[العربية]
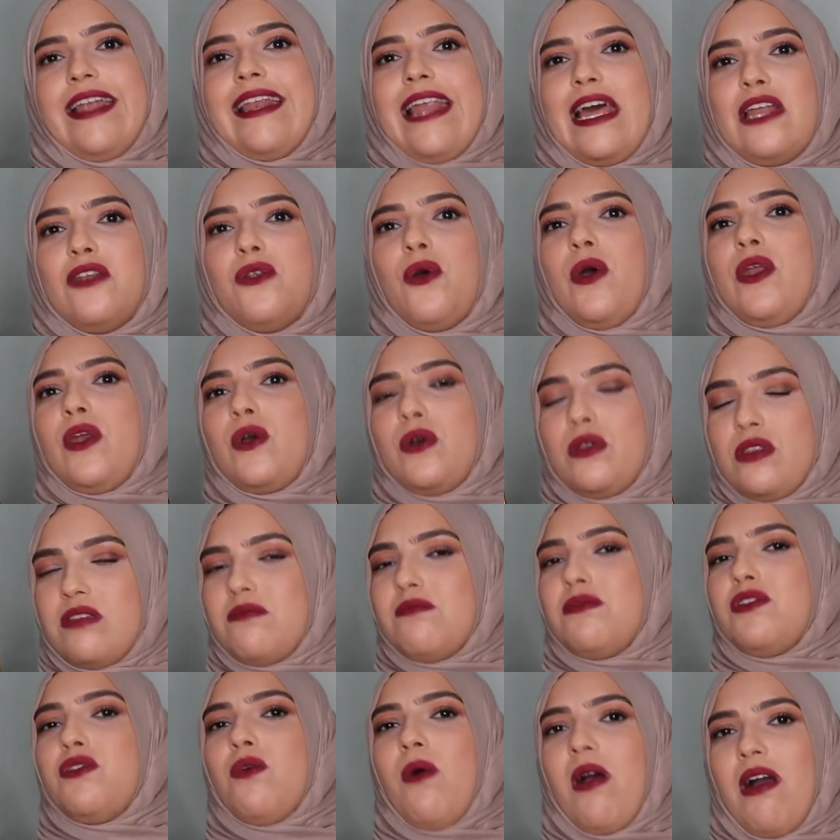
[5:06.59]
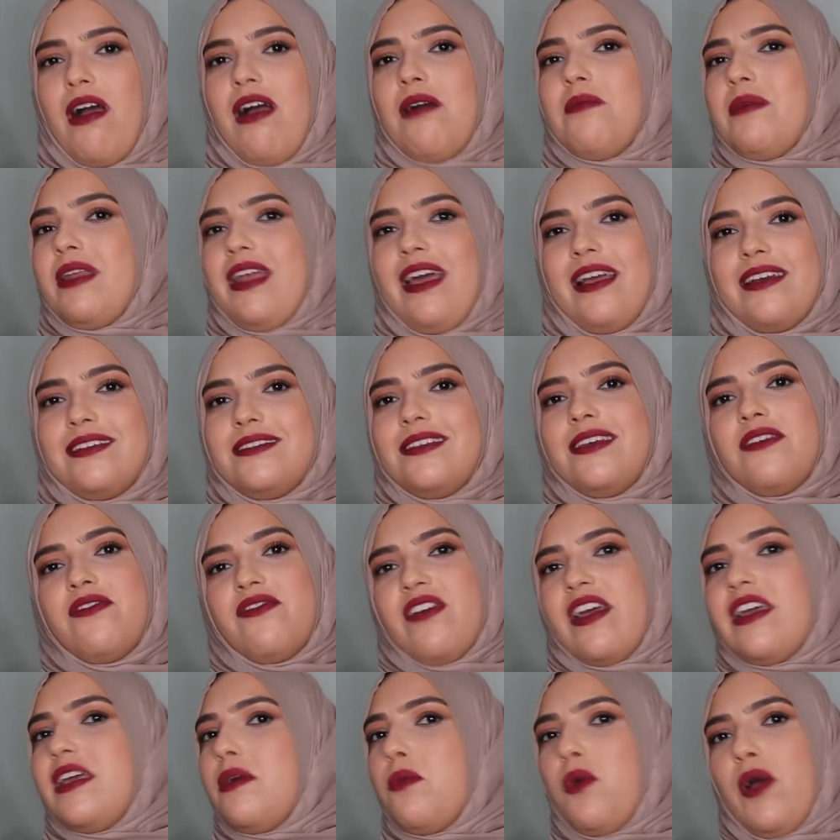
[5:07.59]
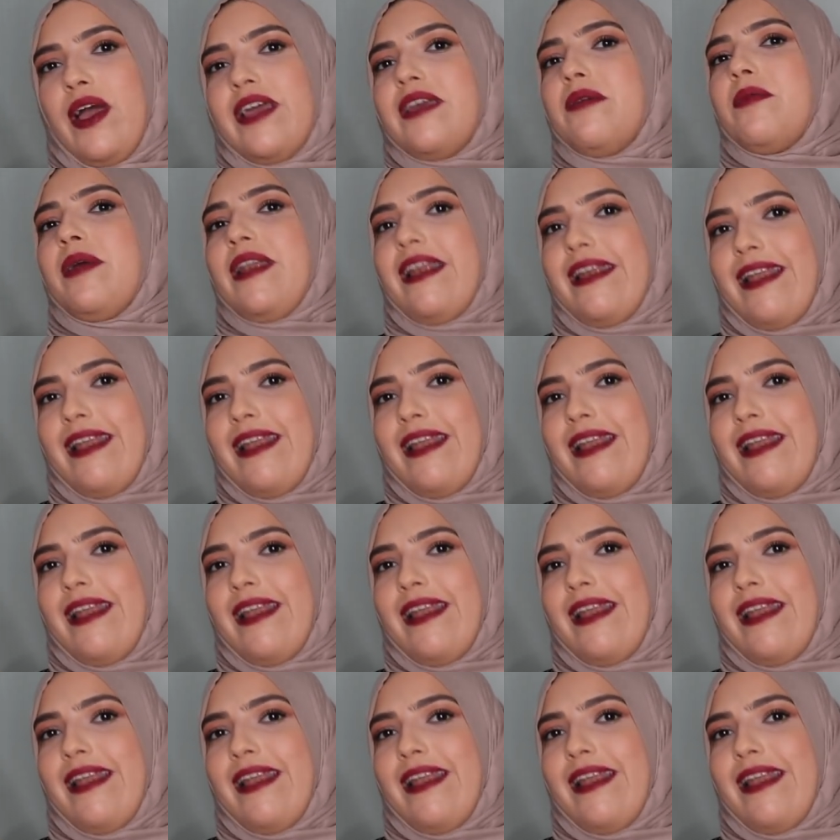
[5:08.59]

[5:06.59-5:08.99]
لانه انا كنت متوقعه منها كثير فهي مخيبه